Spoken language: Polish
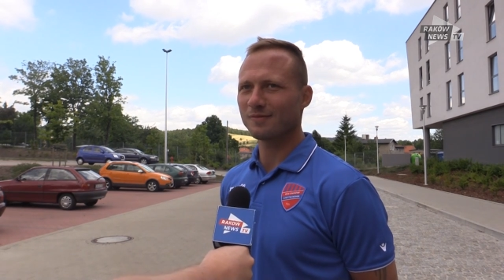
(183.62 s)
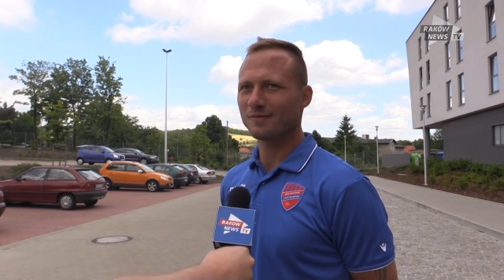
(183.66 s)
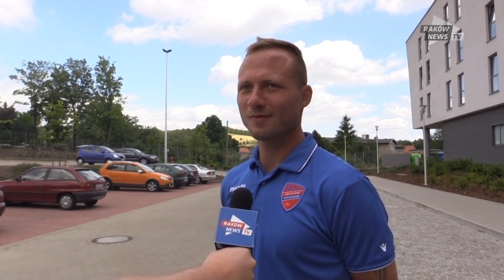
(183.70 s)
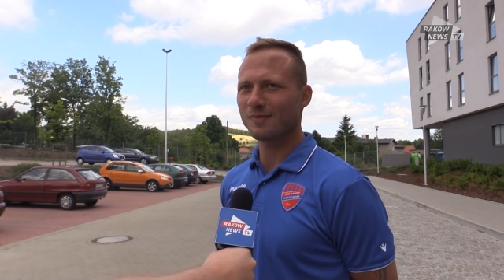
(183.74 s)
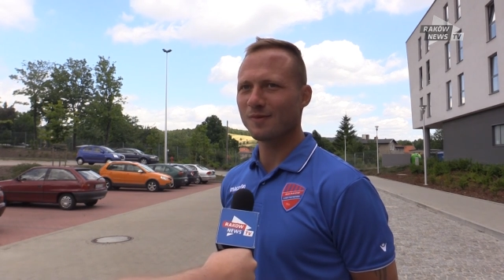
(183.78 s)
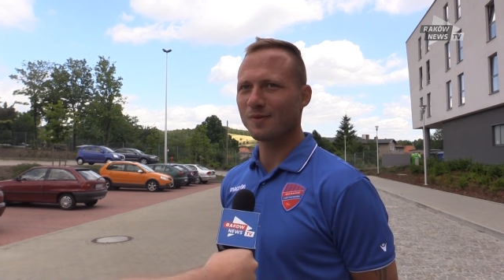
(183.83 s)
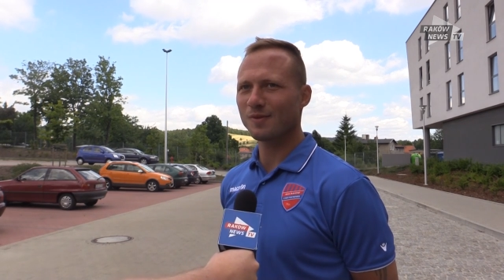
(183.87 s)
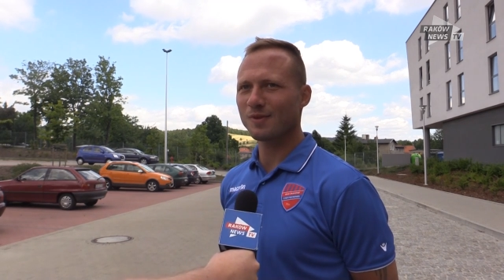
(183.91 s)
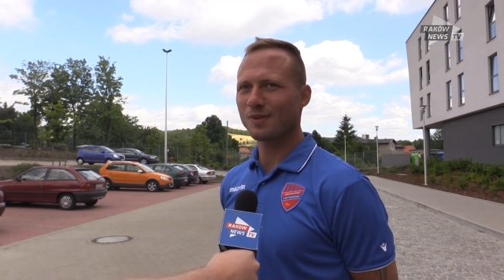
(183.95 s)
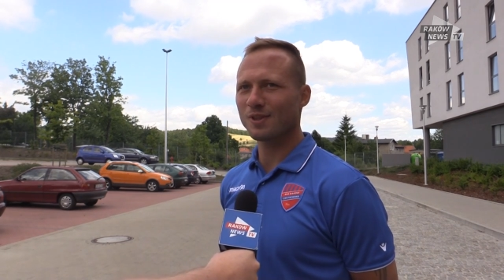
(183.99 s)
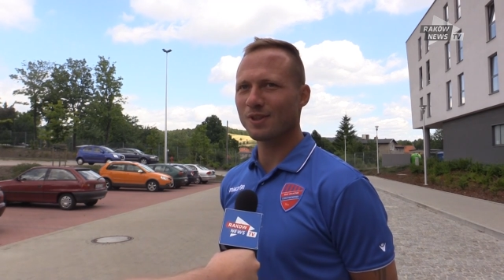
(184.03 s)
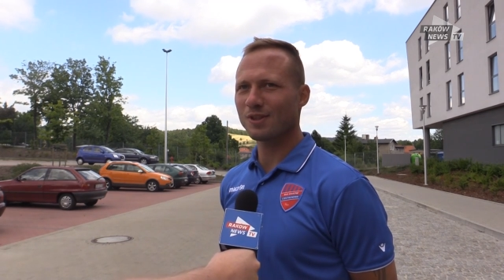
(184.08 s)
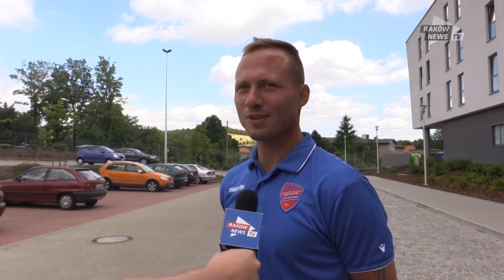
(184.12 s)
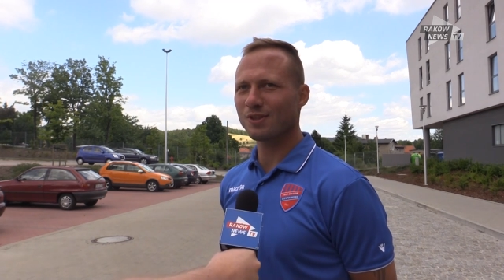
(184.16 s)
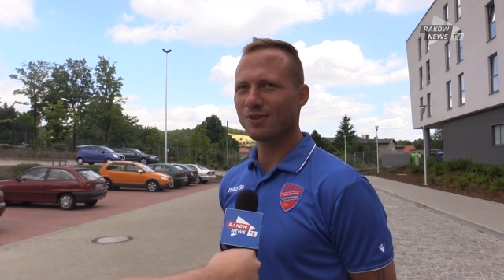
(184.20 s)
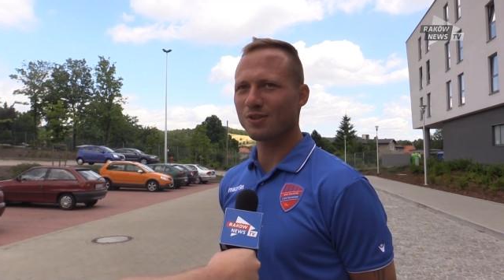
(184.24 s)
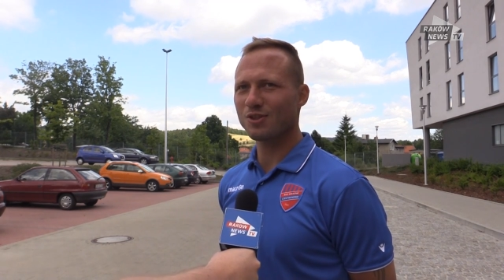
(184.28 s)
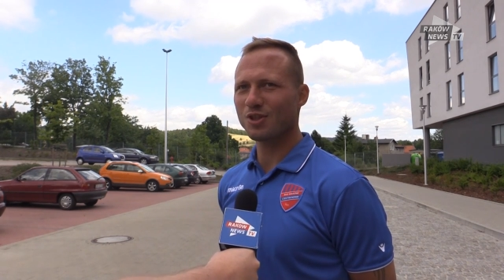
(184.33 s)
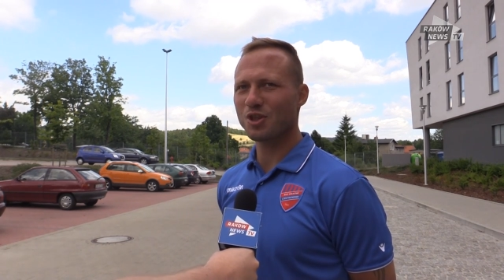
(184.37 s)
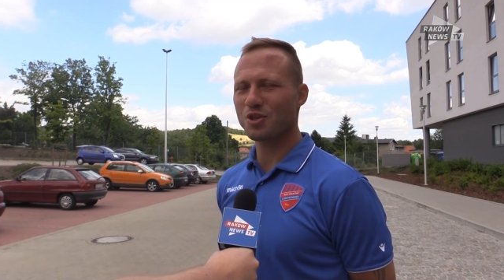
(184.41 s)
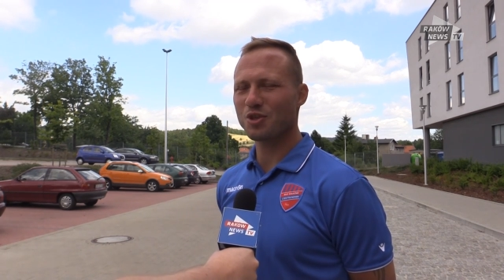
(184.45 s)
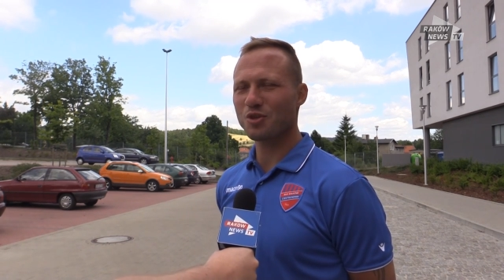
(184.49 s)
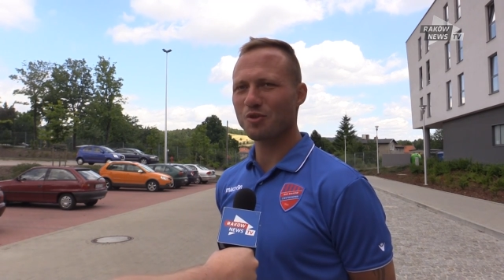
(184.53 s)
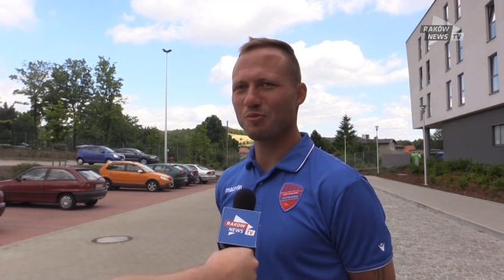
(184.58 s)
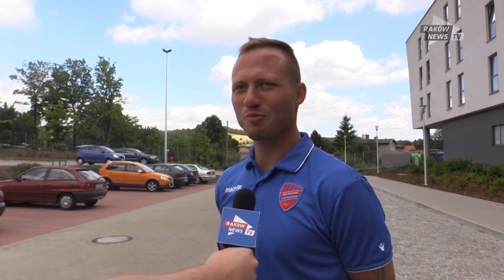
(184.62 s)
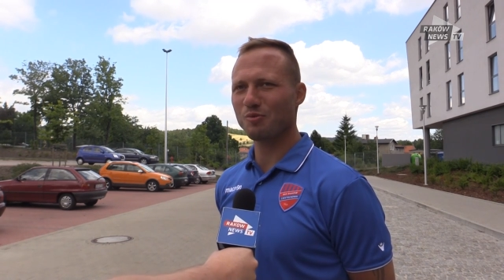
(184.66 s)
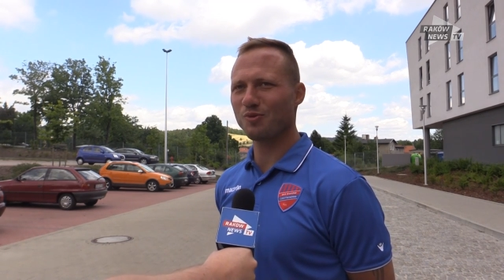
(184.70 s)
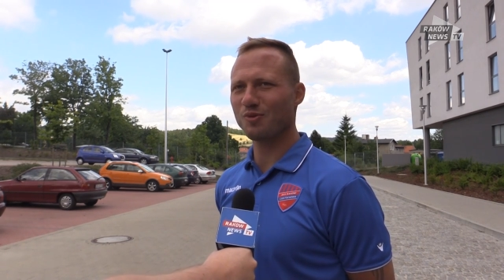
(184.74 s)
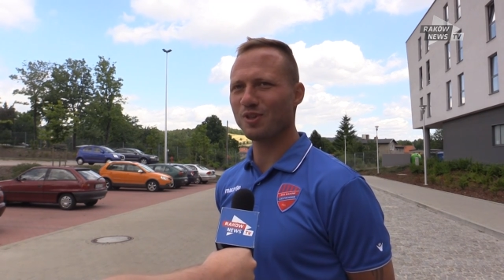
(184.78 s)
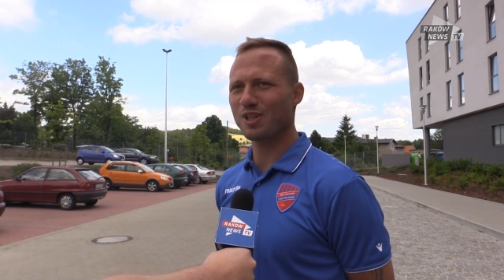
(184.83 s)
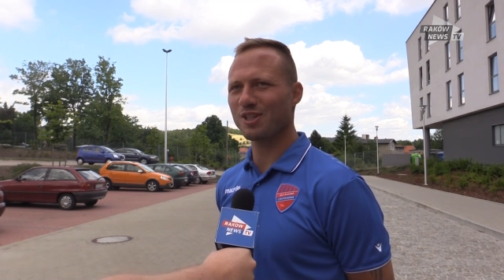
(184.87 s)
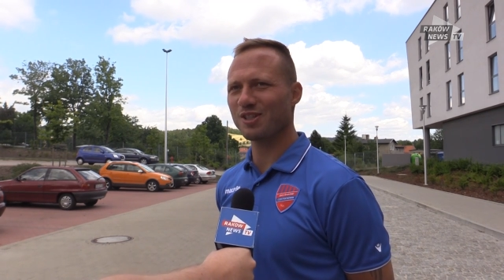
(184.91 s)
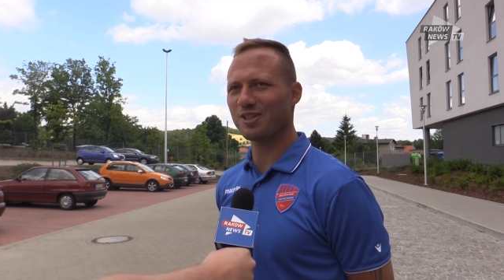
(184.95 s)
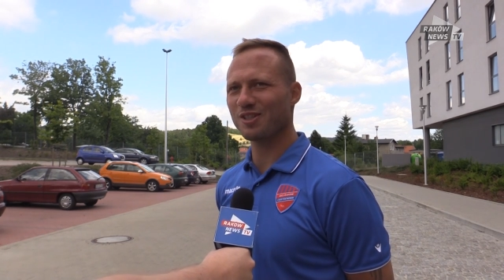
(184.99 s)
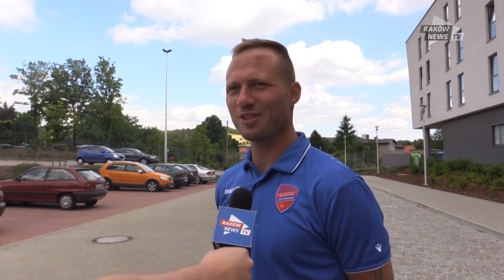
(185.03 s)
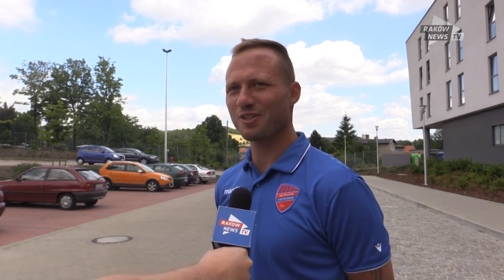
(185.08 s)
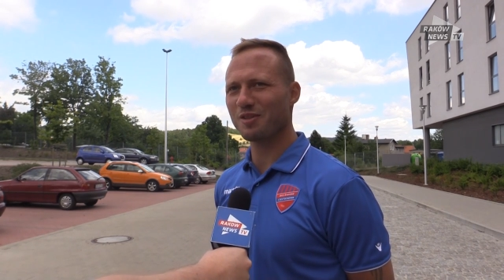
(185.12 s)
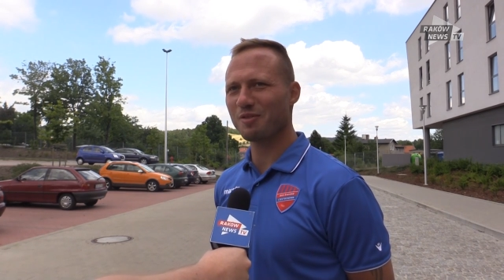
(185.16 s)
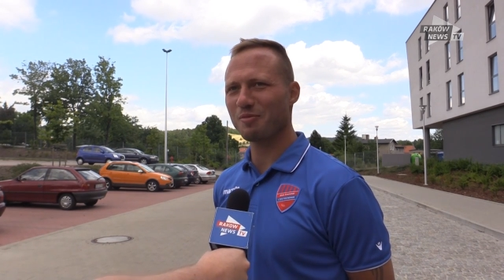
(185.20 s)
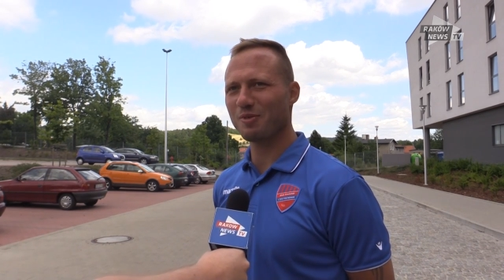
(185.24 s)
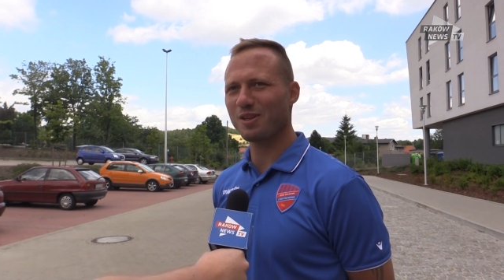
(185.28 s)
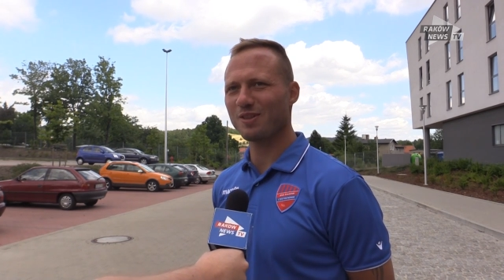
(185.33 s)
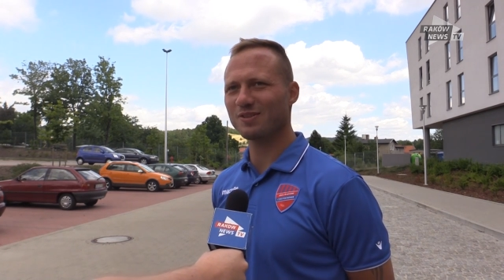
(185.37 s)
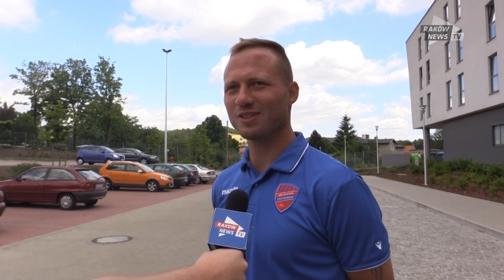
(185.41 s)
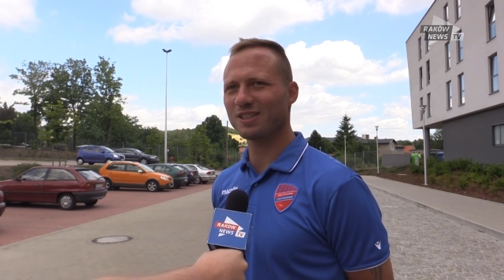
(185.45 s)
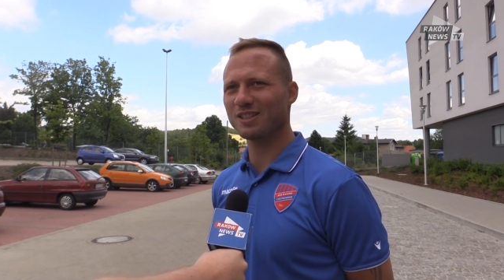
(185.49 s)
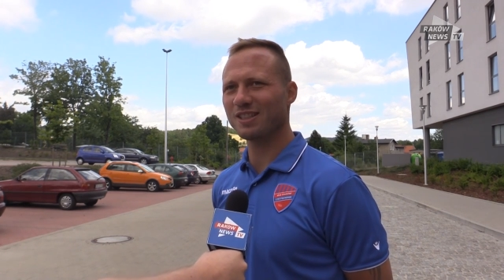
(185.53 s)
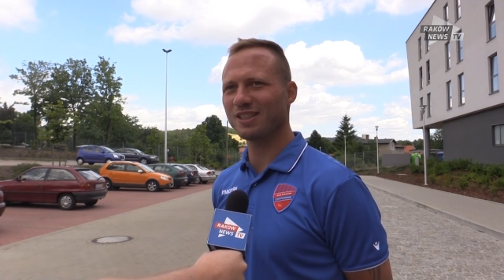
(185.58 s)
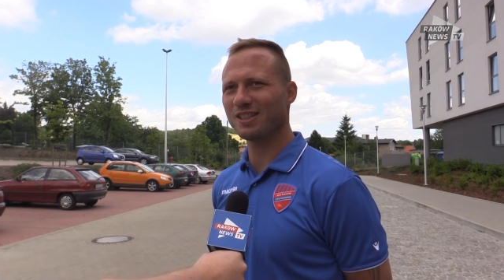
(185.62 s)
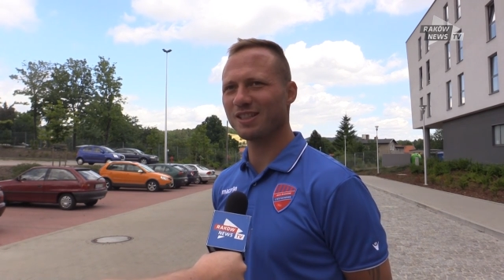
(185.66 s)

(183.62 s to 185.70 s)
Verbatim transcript: Mm, ciężko powiedzieć, naprawdę.